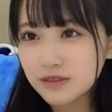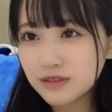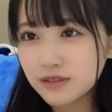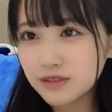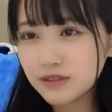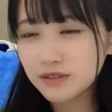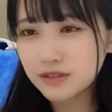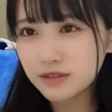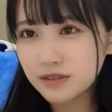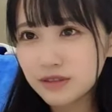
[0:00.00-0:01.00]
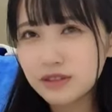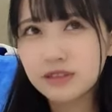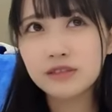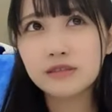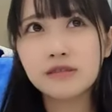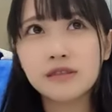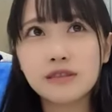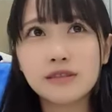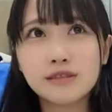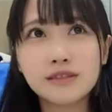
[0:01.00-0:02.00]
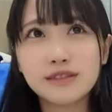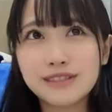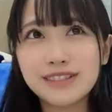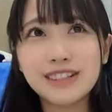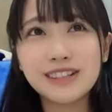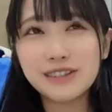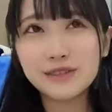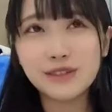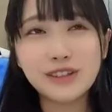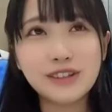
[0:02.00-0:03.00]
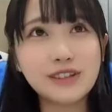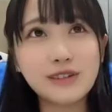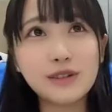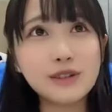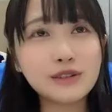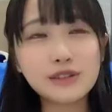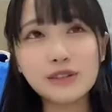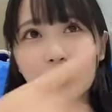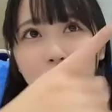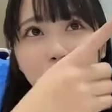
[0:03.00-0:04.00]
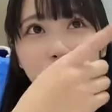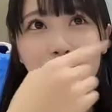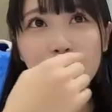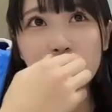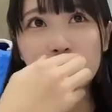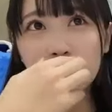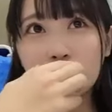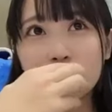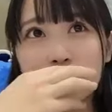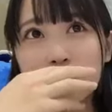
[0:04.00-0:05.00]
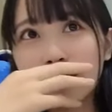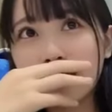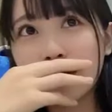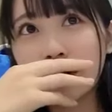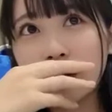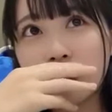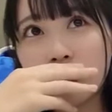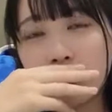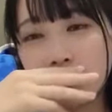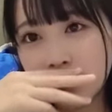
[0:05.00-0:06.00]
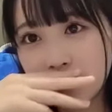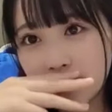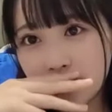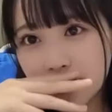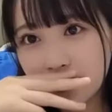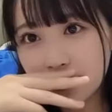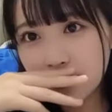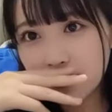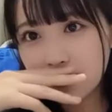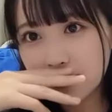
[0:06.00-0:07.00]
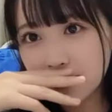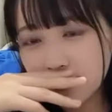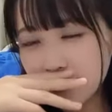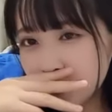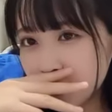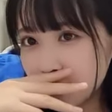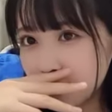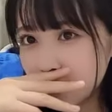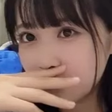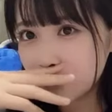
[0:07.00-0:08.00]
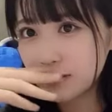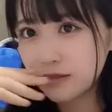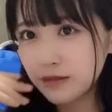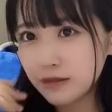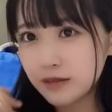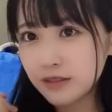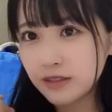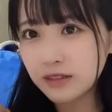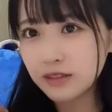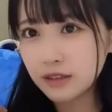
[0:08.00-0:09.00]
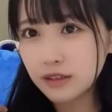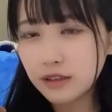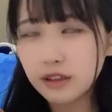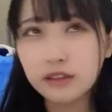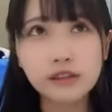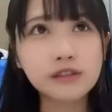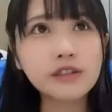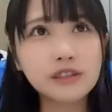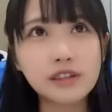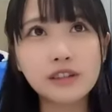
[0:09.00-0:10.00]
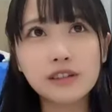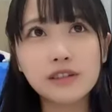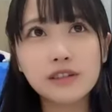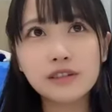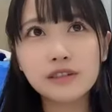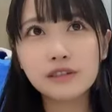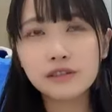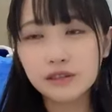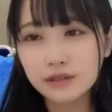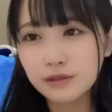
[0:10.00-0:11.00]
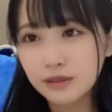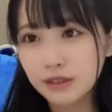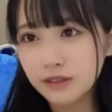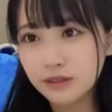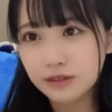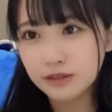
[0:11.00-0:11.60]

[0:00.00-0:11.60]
冷蔵庫はやめようになりそうあれあれって姉の冷蔵庫よ別に誰の冷蔵庫でもないけどあれ買ったっけそうなん